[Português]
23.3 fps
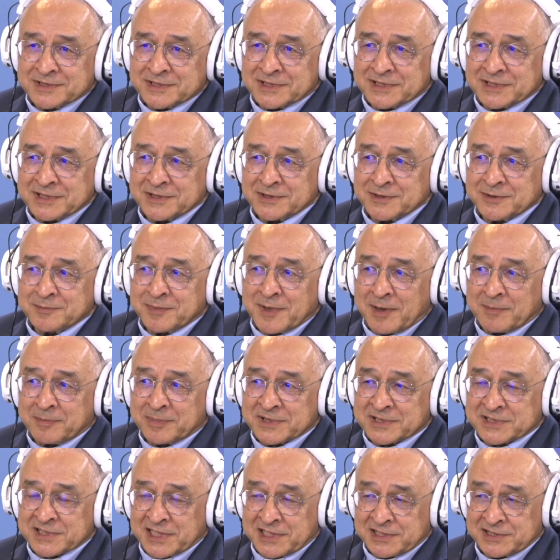que o
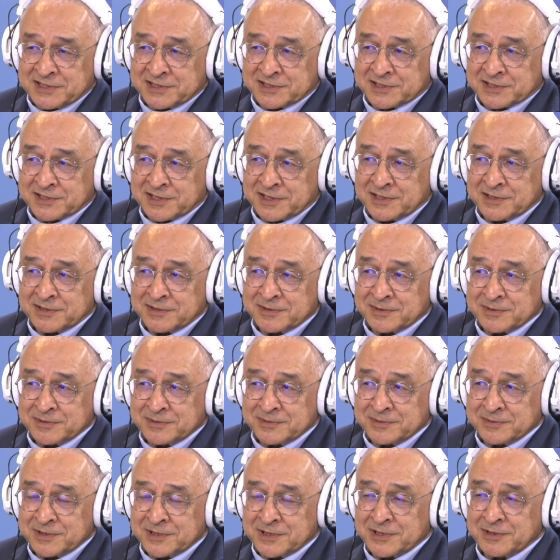Papa está
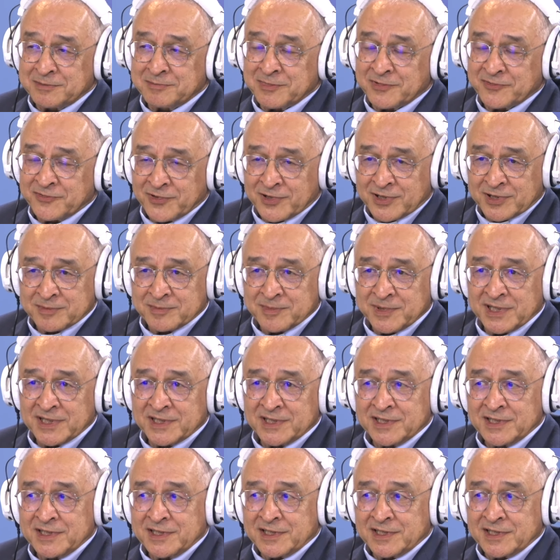exercendo e de uma forma